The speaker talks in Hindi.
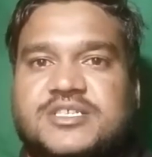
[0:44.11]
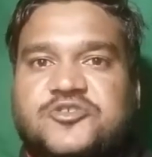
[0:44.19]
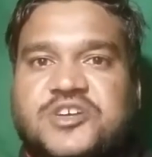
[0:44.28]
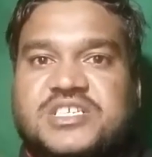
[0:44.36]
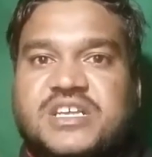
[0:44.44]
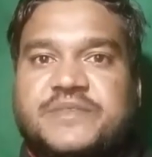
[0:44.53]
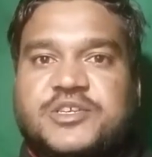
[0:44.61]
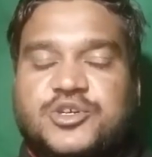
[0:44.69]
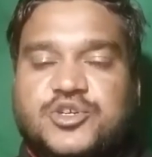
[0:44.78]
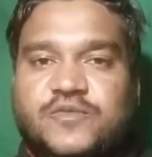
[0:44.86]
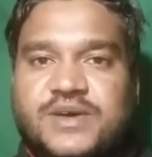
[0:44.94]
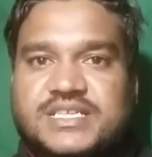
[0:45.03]
जो कि सभी
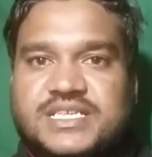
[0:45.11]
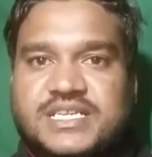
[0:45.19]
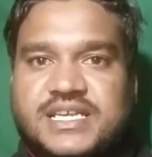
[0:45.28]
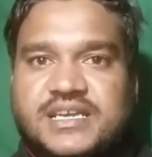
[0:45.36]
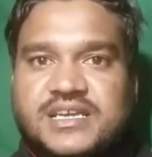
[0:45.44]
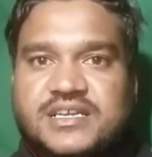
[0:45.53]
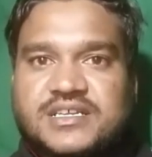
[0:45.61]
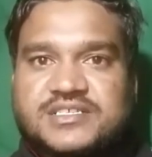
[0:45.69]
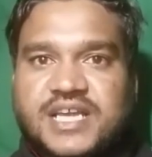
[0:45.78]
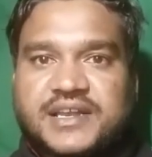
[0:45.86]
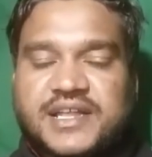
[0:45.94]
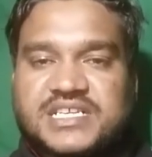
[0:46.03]
यूट्यूबर्स के लिए
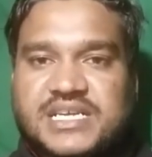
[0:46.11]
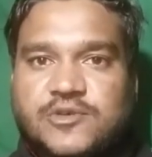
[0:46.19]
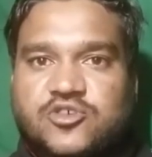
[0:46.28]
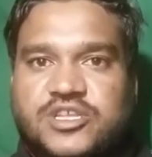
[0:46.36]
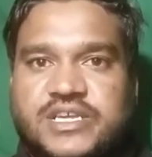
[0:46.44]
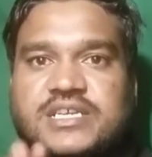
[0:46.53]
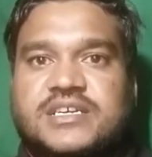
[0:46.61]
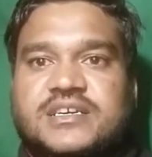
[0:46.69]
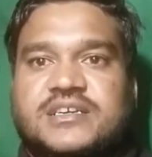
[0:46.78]
जानना इसका बहुत ही